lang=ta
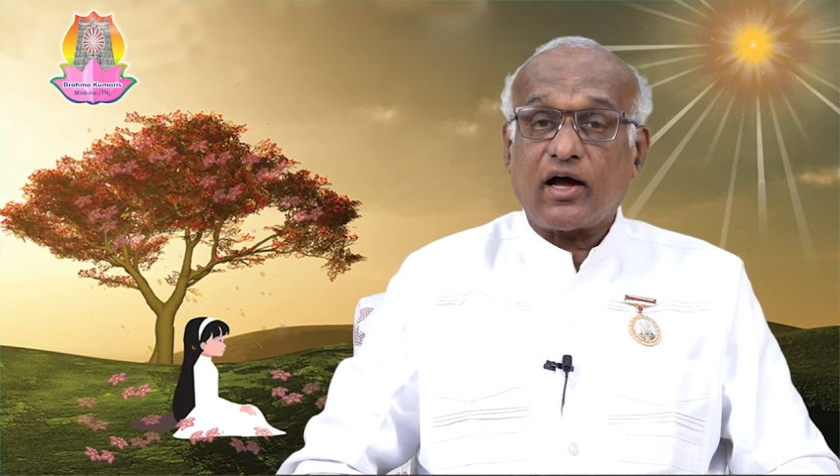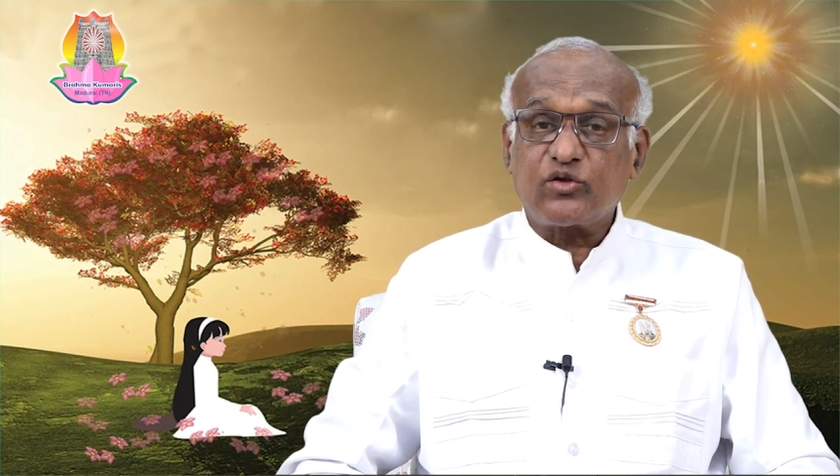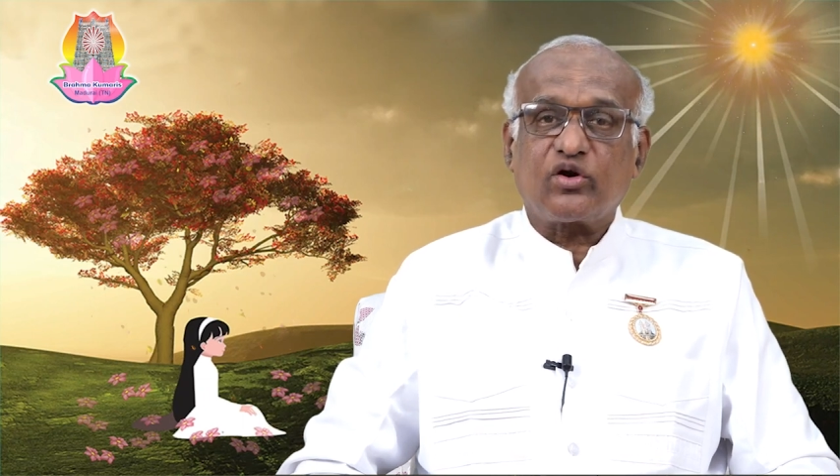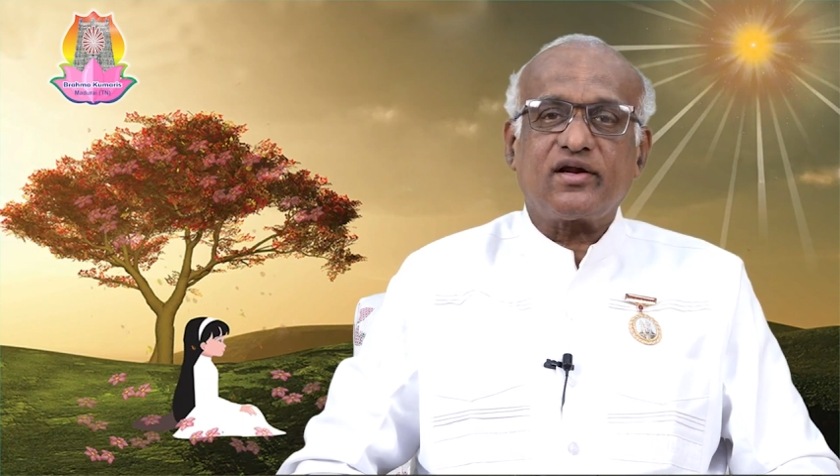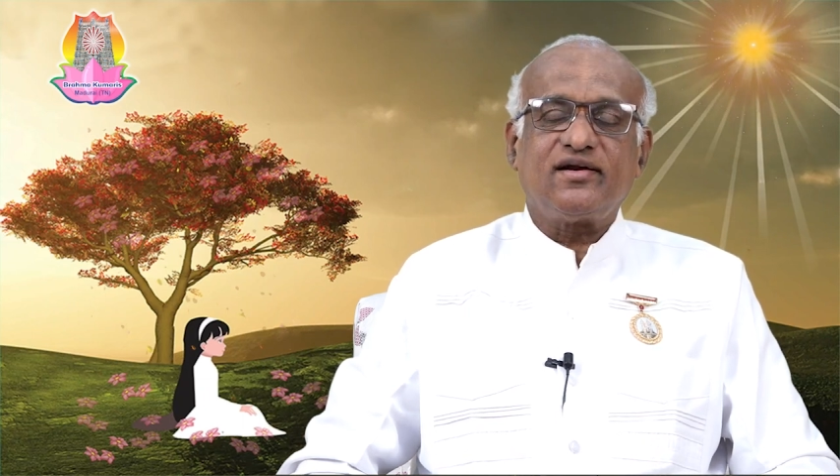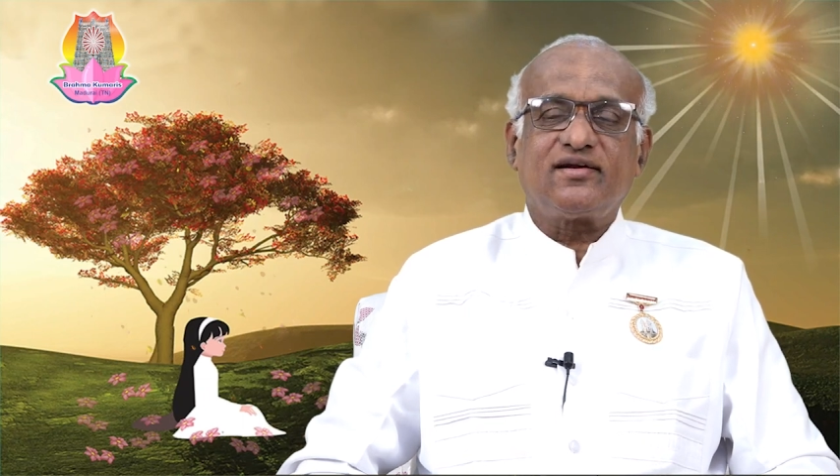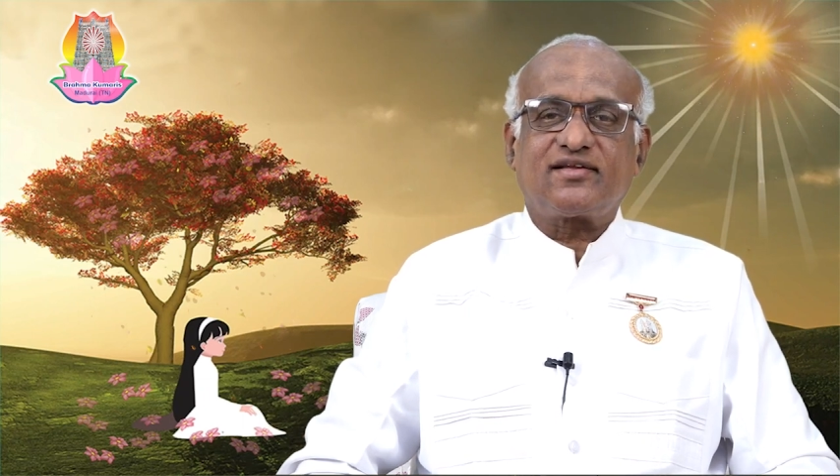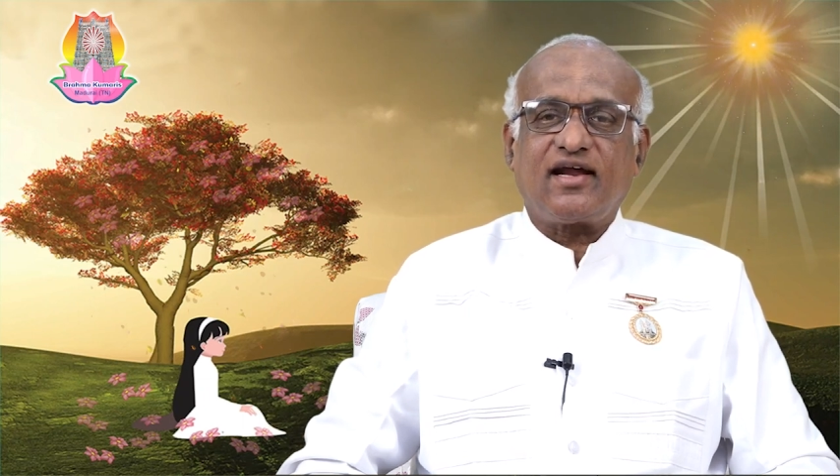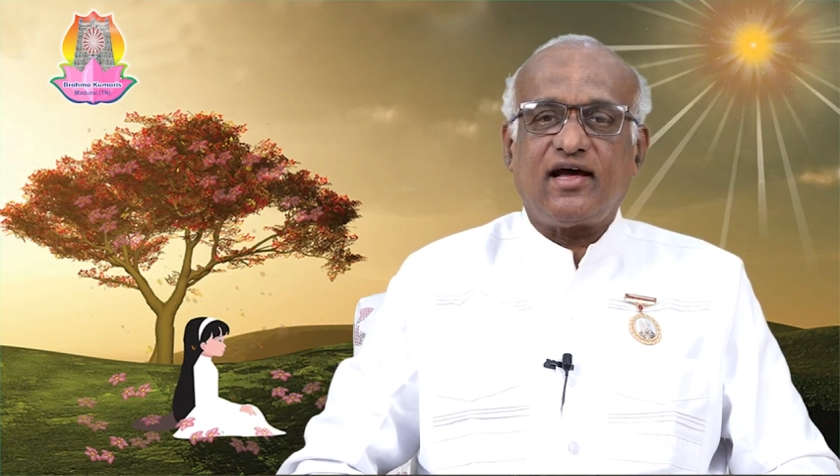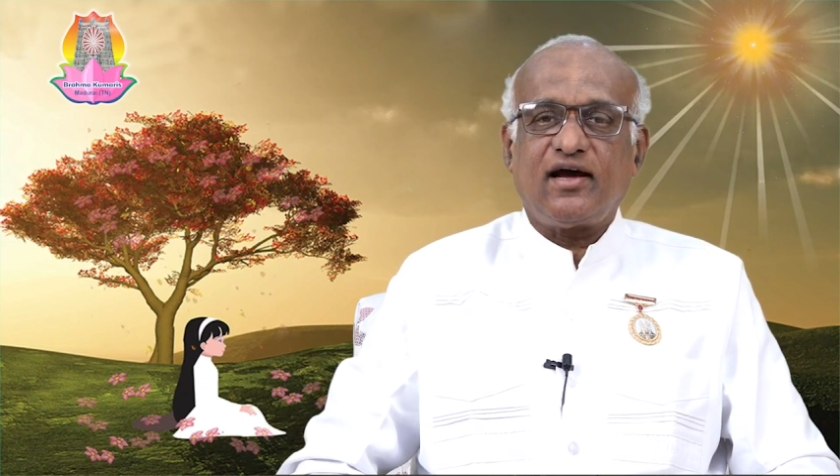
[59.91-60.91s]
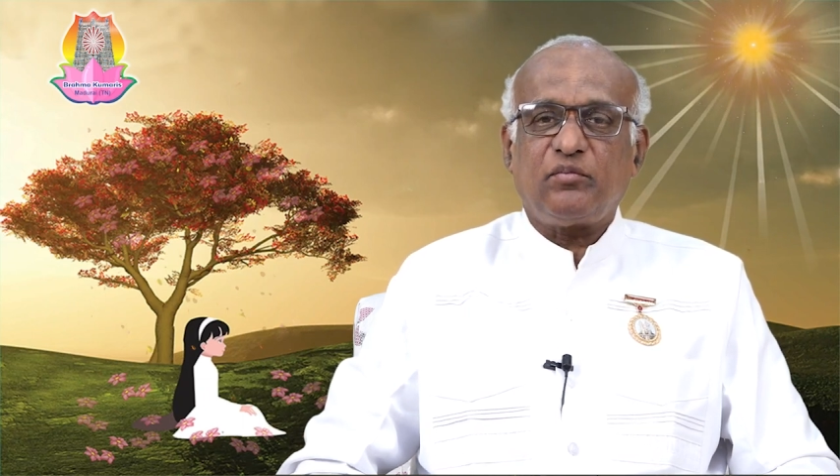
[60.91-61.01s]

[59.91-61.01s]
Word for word: அதோடு நிறுத்தல